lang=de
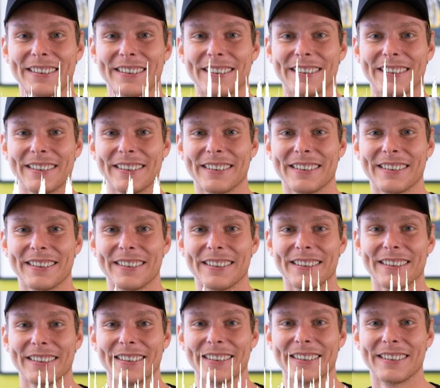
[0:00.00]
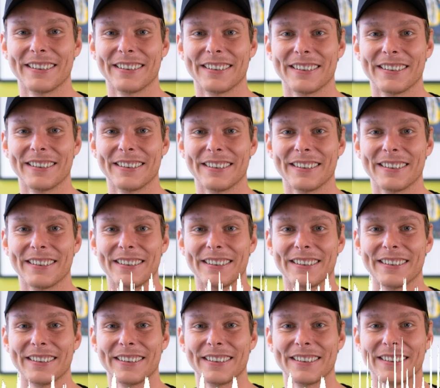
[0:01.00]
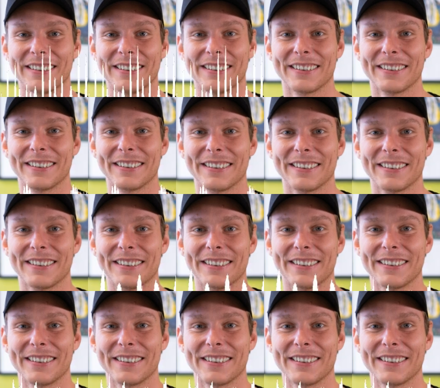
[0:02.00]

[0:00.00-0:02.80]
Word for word: Oder ist es jetzt erst, wo du ein bisschen Pause hast?